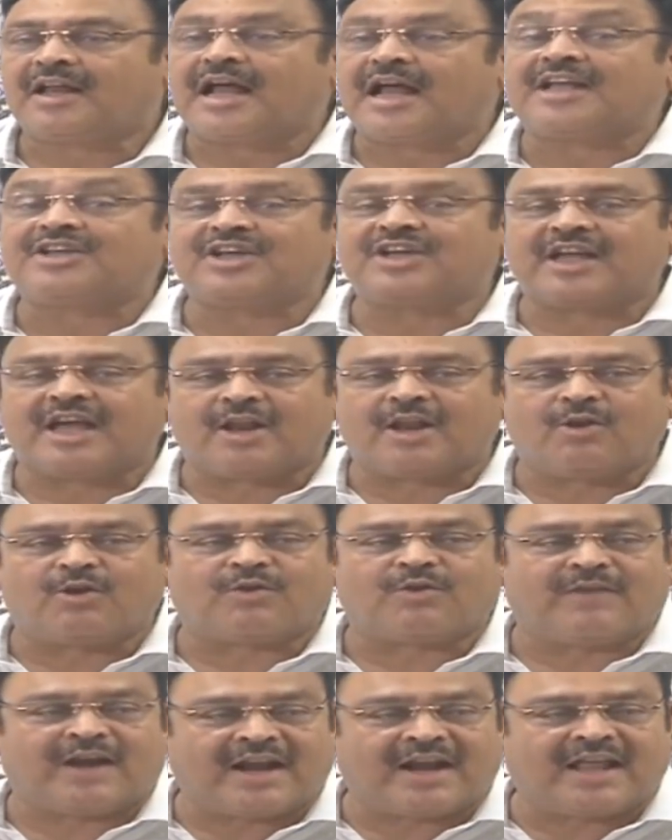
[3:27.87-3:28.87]

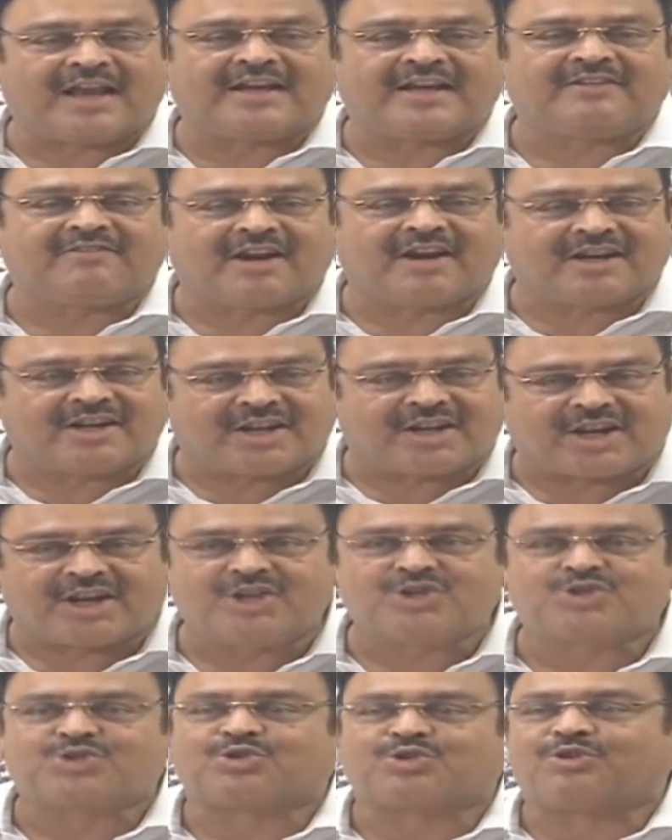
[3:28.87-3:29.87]
రాజకీయాల్లోకి వెళ్ళాలని వాళ్ళని
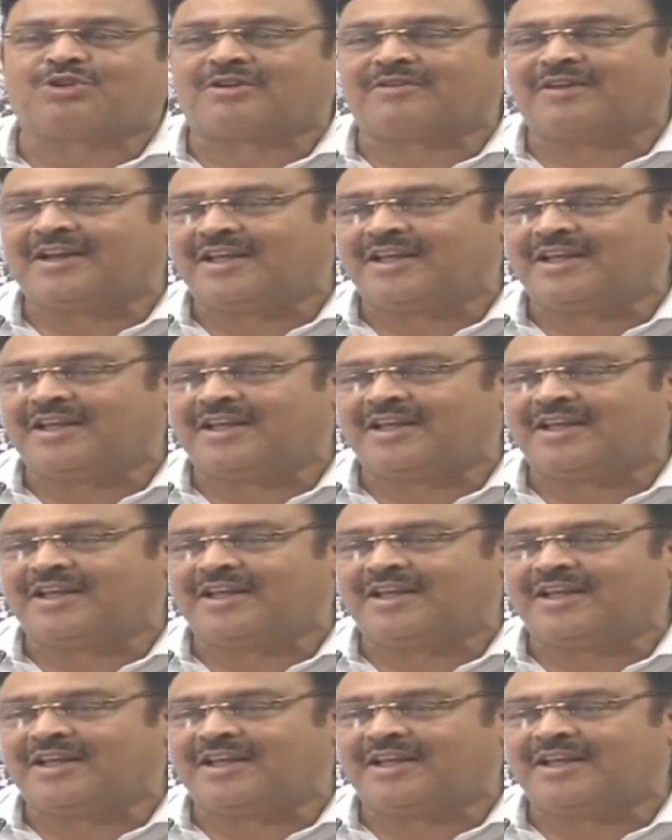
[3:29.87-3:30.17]
నిర్ణయించుకోవడం